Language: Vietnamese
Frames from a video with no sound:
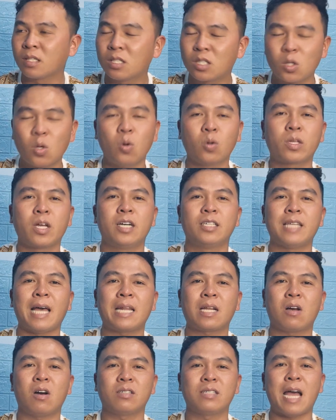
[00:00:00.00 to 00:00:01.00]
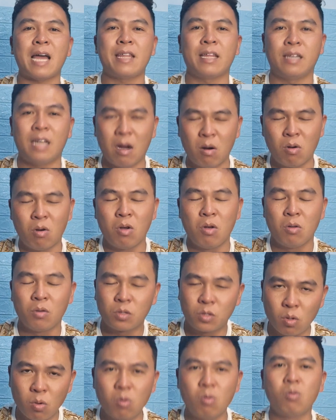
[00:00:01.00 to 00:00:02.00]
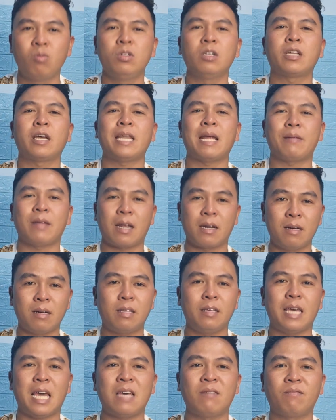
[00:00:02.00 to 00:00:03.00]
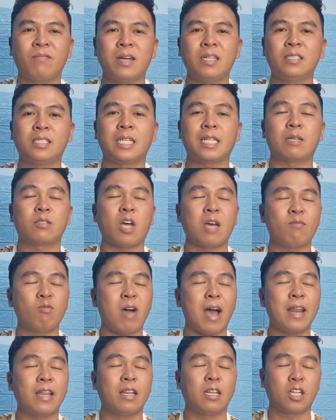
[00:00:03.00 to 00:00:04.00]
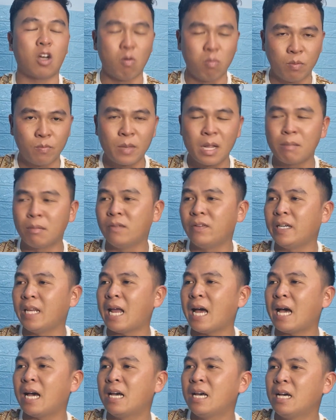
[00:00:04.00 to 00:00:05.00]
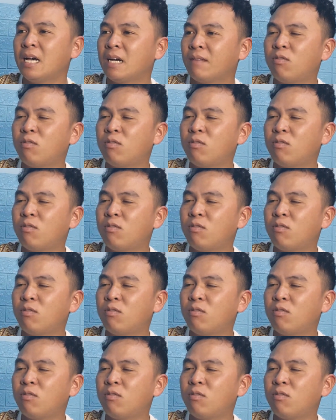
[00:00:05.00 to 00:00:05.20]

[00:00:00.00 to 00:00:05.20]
dù thời gian có dài đến đâu dù như thế nào chăng nữa thì em vẫn sẽ theo dõi vụ án này đến cùng bởi vì là